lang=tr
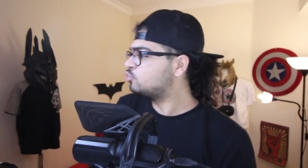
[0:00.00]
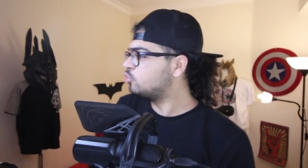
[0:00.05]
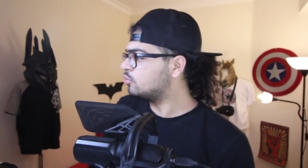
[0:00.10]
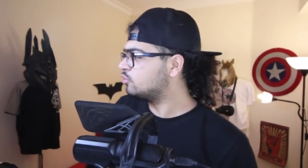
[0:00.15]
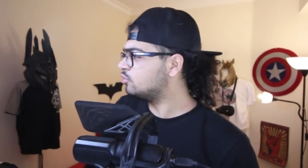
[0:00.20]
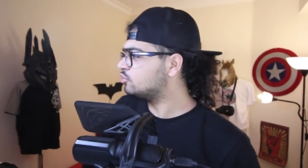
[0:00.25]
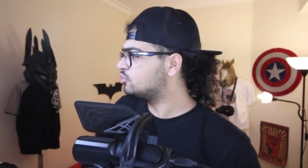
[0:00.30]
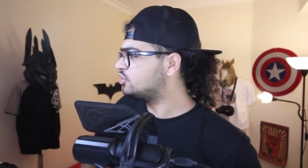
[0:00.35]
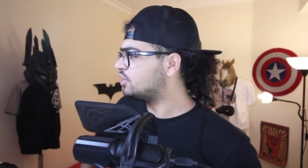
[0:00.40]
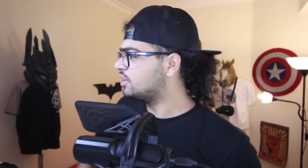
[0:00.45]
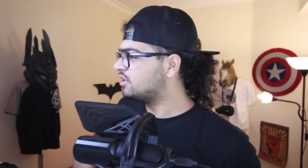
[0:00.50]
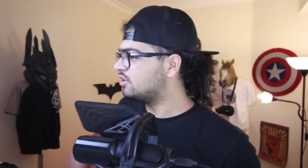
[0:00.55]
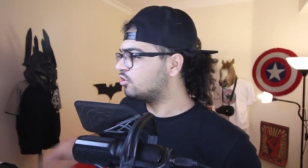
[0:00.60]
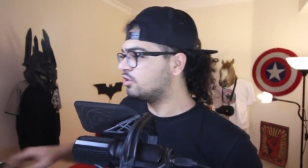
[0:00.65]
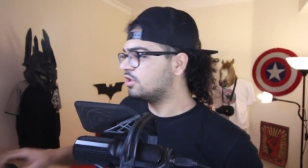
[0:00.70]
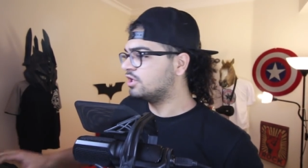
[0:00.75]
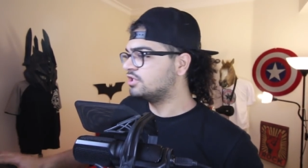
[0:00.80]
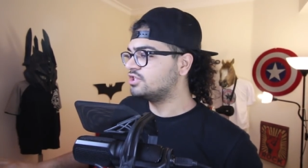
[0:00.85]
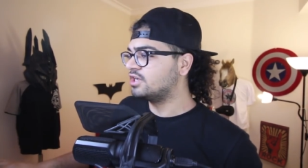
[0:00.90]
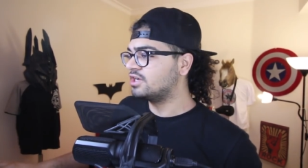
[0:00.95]
Çok kötü şeyler
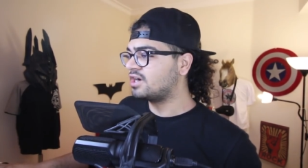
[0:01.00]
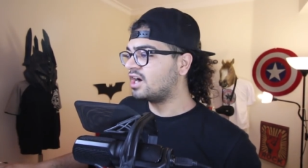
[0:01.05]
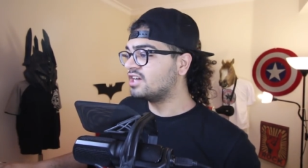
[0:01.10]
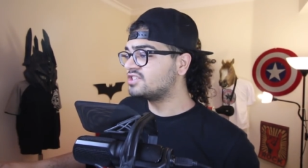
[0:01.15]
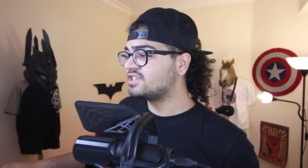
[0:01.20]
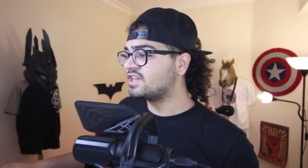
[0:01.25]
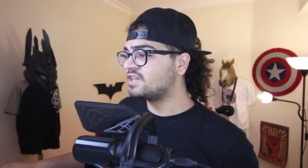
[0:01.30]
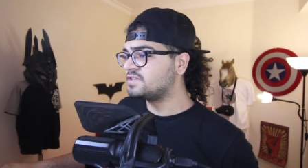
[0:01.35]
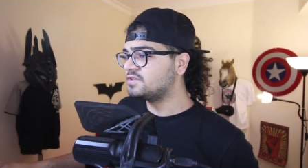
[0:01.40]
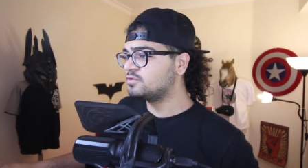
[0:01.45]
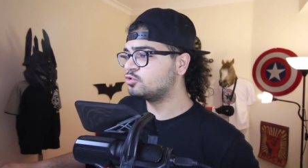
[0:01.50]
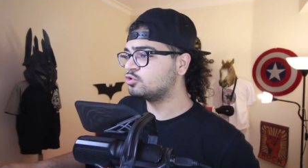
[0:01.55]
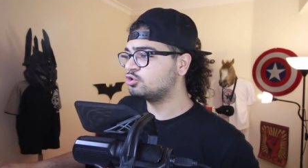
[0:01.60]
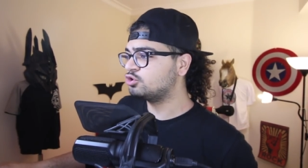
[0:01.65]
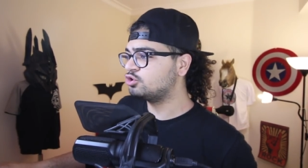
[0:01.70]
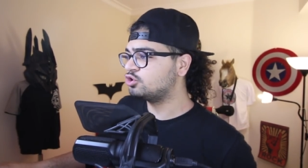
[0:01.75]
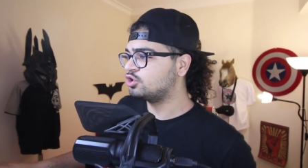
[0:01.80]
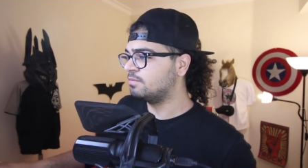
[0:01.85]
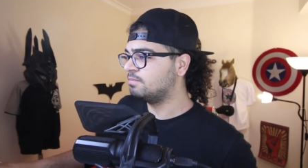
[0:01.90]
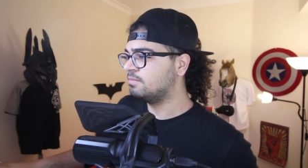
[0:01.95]
olacak. Assassin
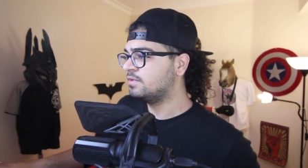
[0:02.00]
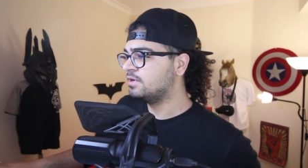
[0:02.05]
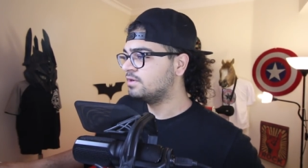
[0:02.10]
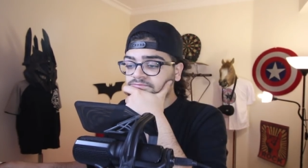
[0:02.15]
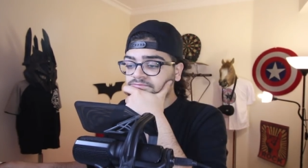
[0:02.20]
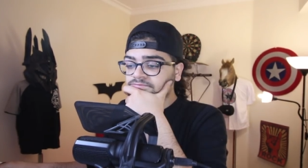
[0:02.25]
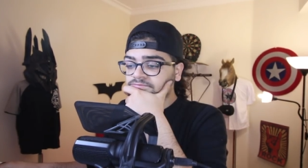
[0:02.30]
tutacağım.